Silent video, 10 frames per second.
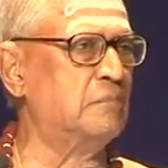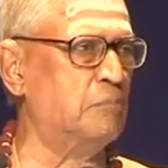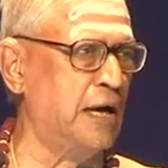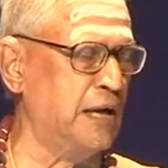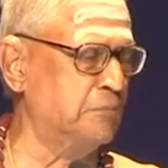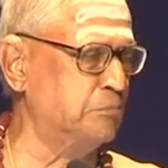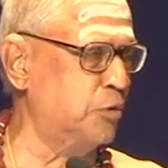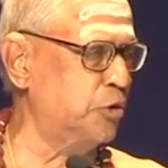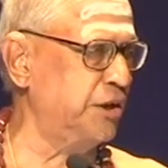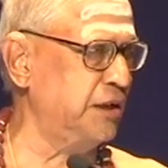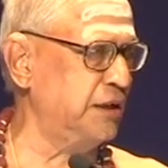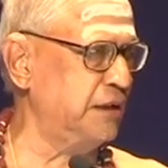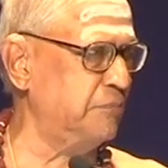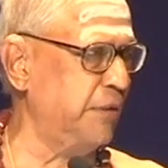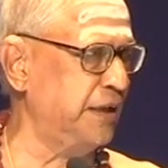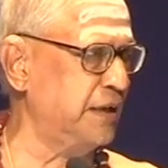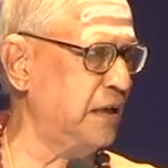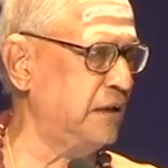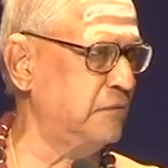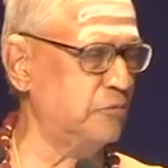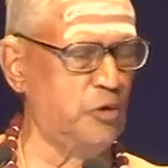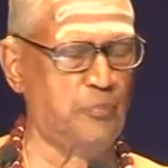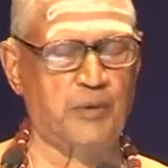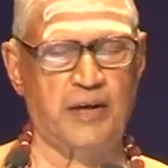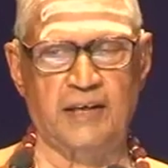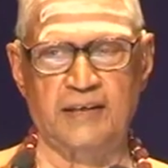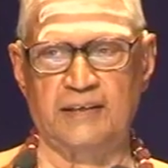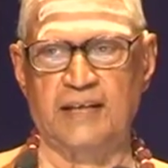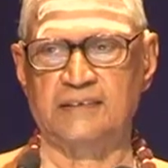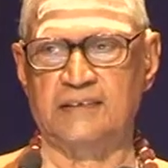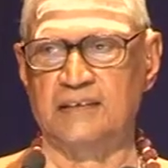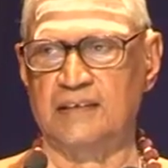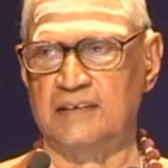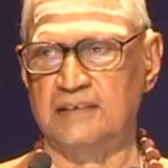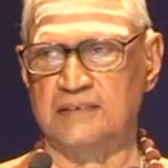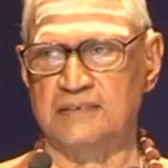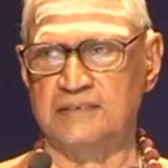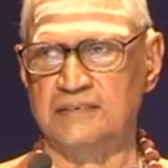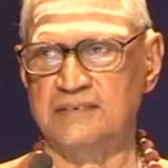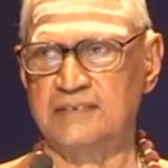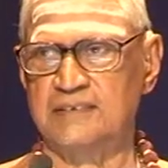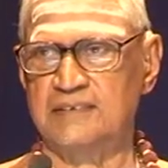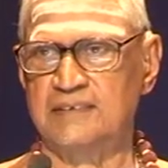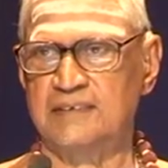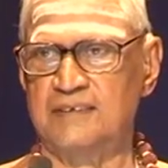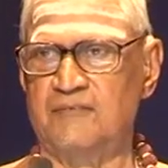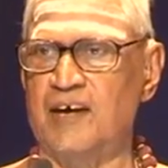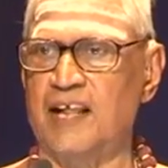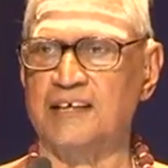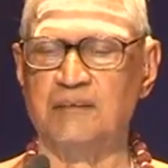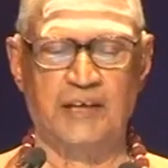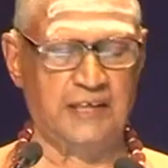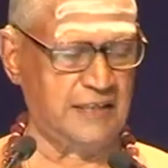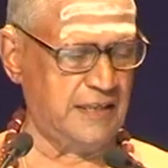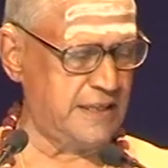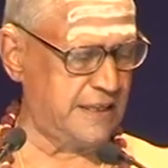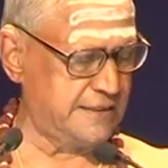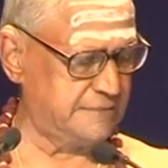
மனம் மொழி மெய்கள் உள்பட இணைத்து நின்று வணங்கி மகிழ்கின்றேன்